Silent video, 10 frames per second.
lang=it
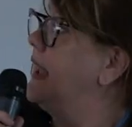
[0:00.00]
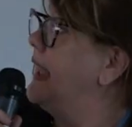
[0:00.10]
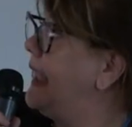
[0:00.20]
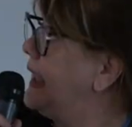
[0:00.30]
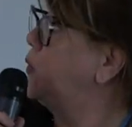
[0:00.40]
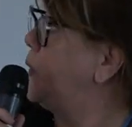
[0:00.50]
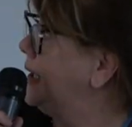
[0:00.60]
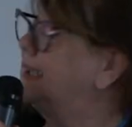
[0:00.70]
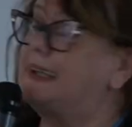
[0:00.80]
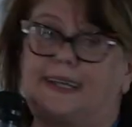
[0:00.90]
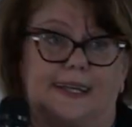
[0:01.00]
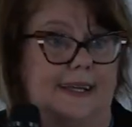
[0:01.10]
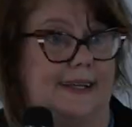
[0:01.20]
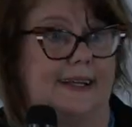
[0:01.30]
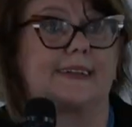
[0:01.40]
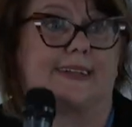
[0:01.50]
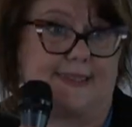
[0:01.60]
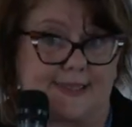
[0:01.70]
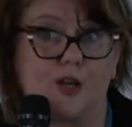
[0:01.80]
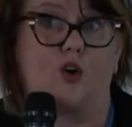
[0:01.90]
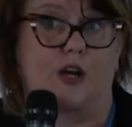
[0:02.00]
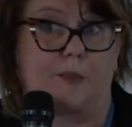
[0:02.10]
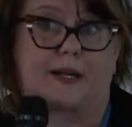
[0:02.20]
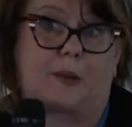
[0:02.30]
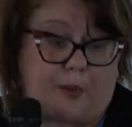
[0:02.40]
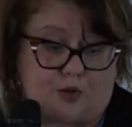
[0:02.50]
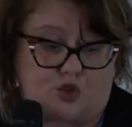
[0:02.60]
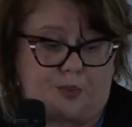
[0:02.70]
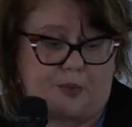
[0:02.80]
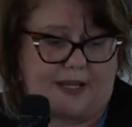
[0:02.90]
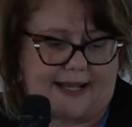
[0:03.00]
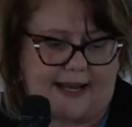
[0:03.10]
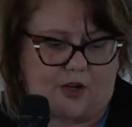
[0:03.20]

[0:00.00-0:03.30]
E, e quindi attenzione perché possono pubblicare